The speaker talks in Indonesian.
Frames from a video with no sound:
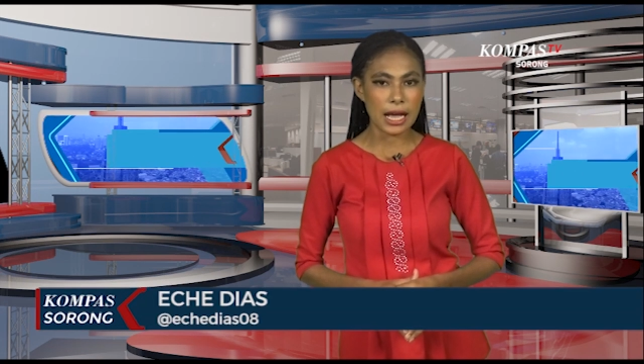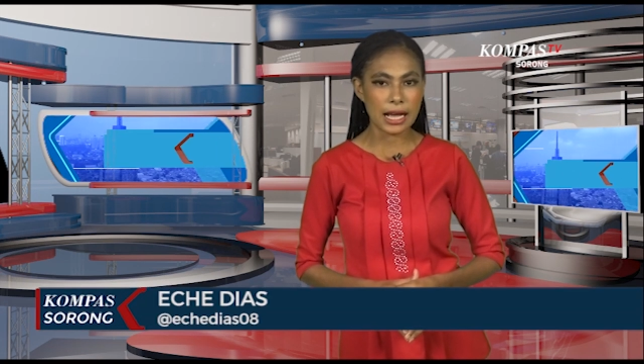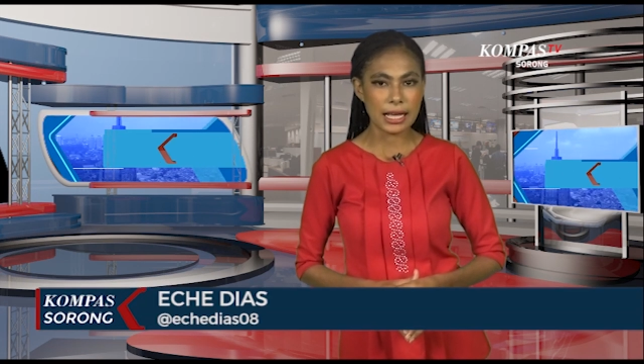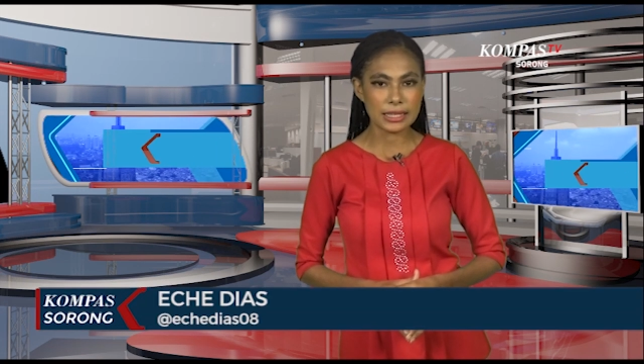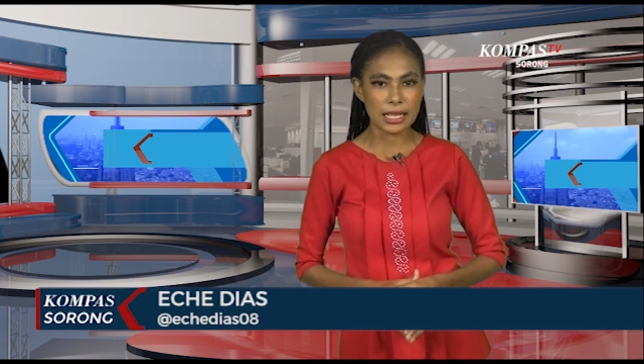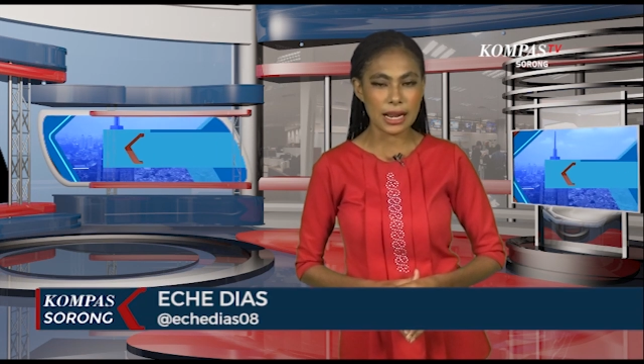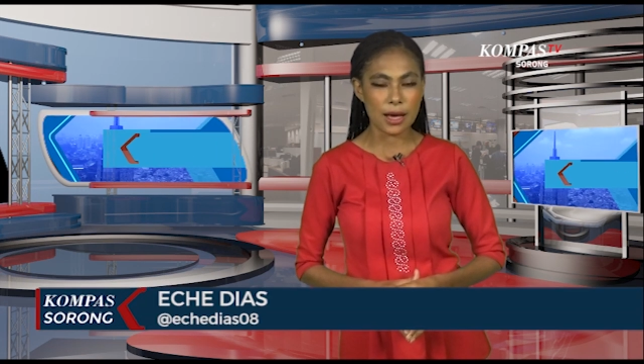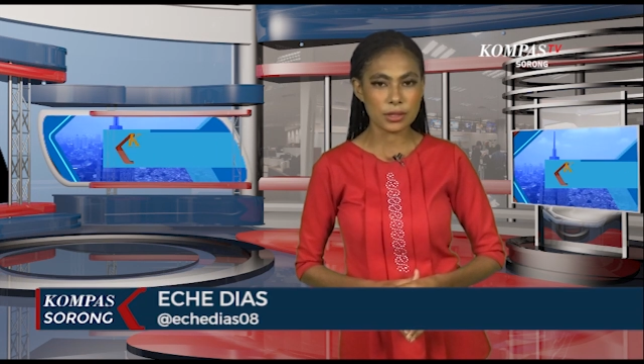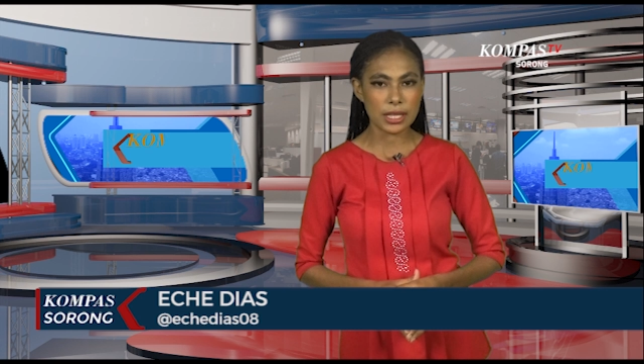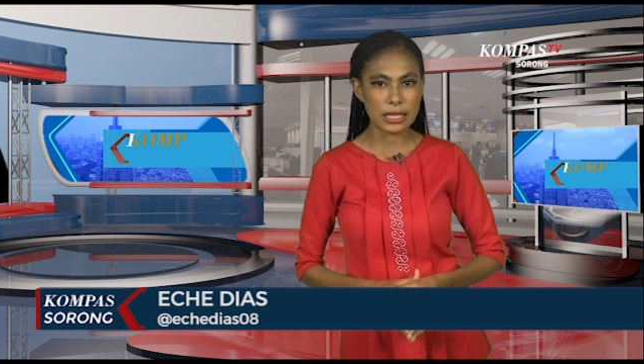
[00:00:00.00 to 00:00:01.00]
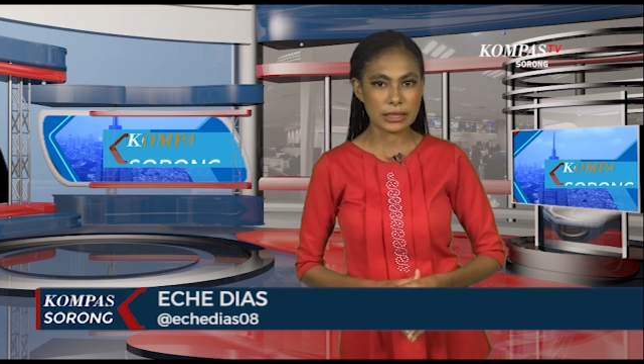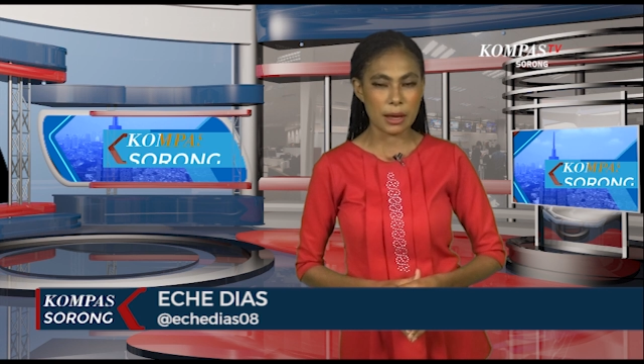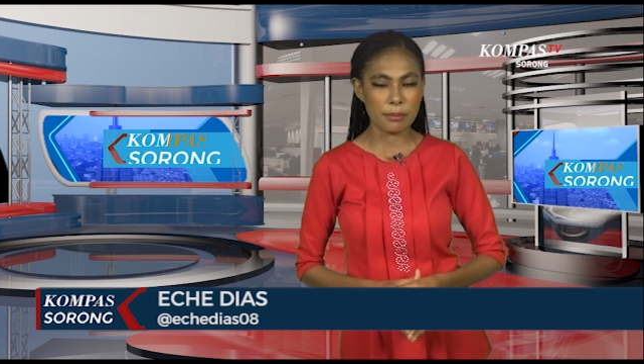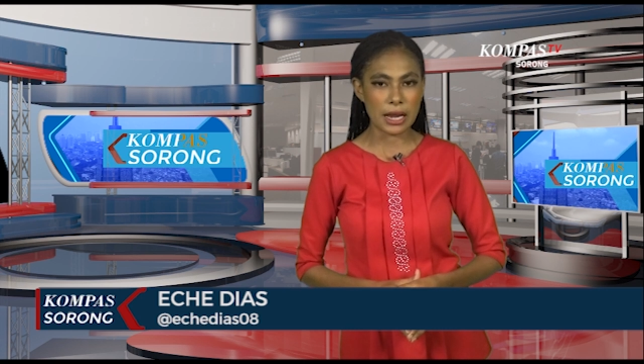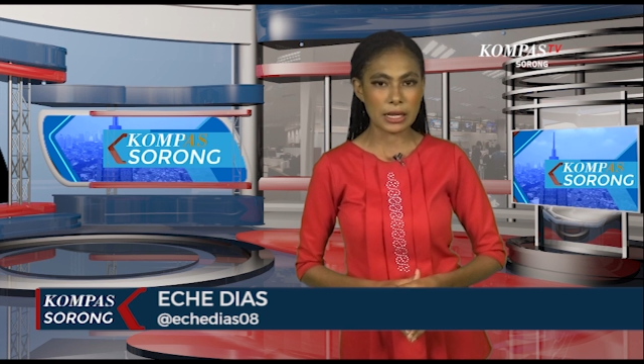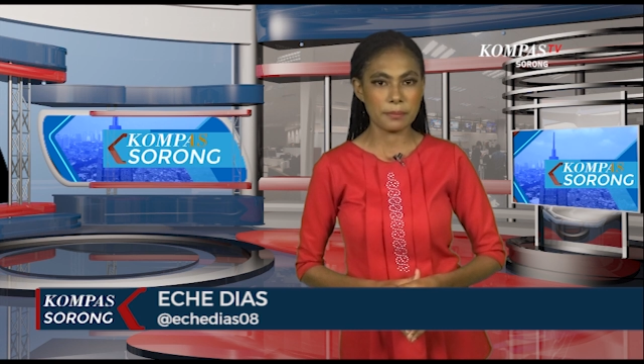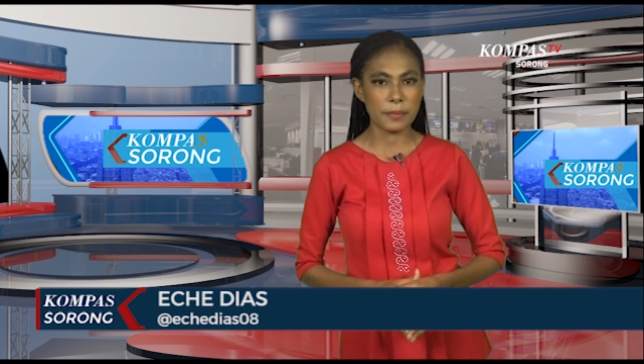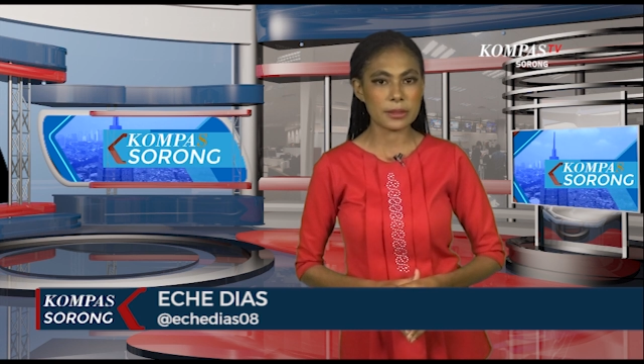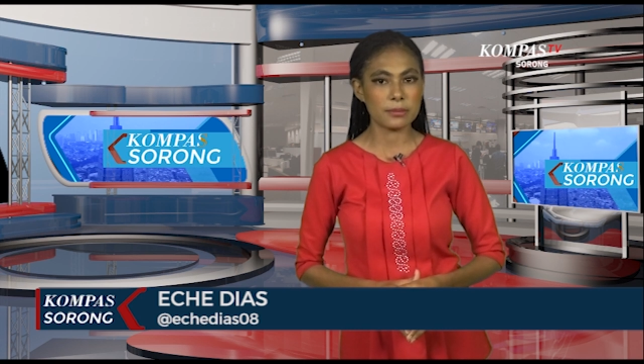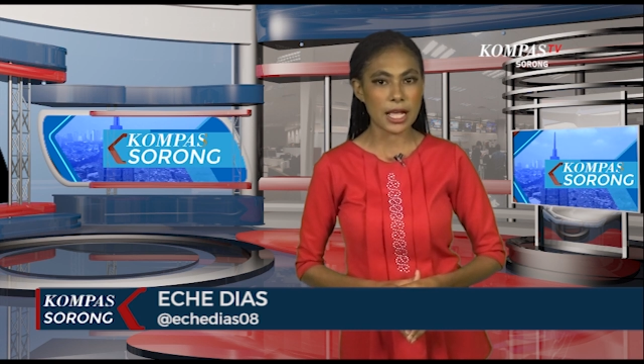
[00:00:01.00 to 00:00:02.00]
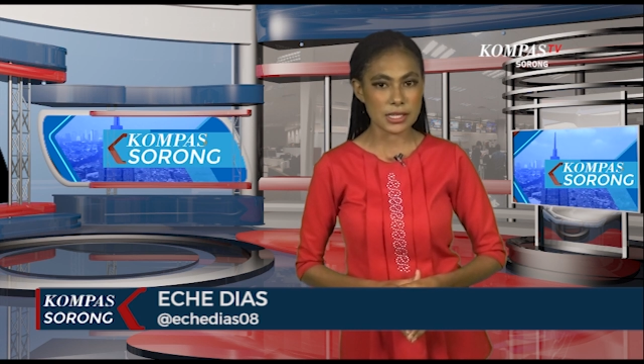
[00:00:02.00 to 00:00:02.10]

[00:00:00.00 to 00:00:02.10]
Angkatan Laut Lantamal 14